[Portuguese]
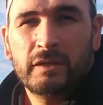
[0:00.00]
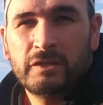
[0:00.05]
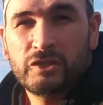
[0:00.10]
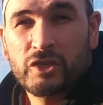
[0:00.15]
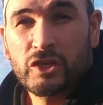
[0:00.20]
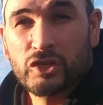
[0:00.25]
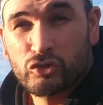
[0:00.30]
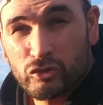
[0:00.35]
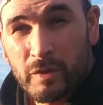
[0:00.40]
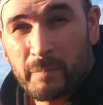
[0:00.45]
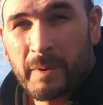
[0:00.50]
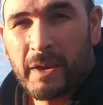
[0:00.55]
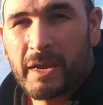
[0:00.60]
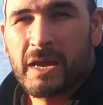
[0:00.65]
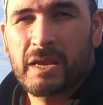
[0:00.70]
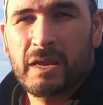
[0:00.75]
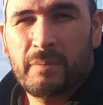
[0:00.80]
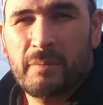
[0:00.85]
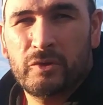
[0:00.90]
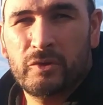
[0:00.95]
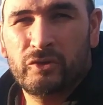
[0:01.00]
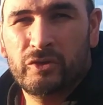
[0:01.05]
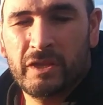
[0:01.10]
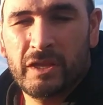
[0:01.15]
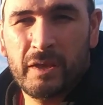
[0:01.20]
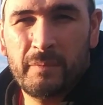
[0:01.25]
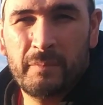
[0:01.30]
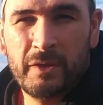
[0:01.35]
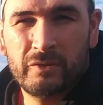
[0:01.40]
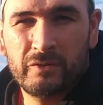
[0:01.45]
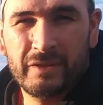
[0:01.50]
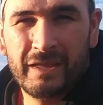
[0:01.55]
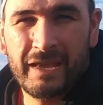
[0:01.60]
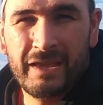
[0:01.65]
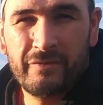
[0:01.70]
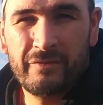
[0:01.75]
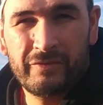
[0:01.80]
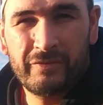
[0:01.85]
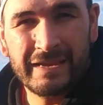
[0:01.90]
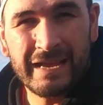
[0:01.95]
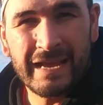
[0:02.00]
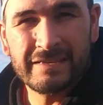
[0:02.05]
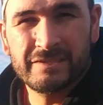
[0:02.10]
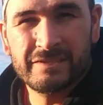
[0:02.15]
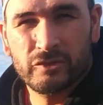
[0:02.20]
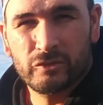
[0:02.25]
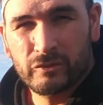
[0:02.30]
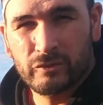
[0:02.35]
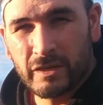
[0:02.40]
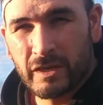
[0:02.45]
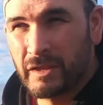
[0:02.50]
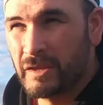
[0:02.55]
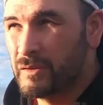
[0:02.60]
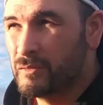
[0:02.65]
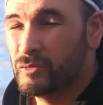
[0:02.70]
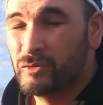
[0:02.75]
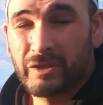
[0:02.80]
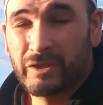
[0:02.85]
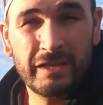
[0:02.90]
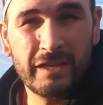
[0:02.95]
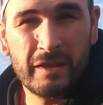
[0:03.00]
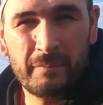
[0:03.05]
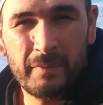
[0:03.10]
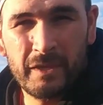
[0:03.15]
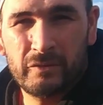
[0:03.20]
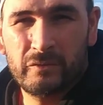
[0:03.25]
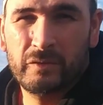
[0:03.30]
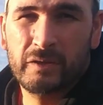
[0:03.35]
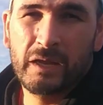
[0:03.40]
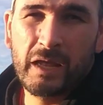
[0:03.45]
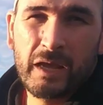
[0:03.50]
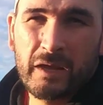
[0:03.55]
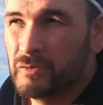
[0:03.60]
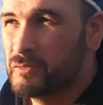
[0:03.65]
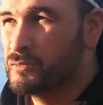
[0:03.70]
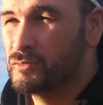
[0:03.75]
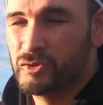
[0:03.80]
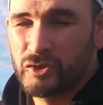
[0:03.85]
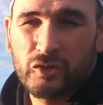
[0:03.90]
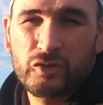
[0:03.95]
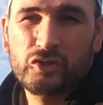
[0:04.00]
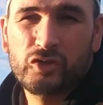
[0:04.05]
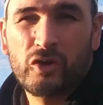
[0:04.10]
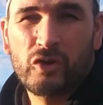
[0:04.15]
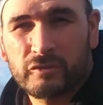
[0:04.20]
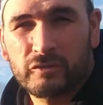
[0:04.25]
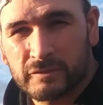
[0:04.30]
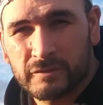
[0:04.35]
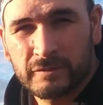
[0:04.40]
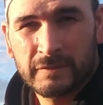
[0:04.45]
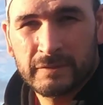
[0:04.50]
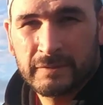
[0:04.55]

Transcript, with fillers: Isso ajuda pra caramba no treinamento, na eficácia do, treina, do treinamento e, claro, nos seus jogos.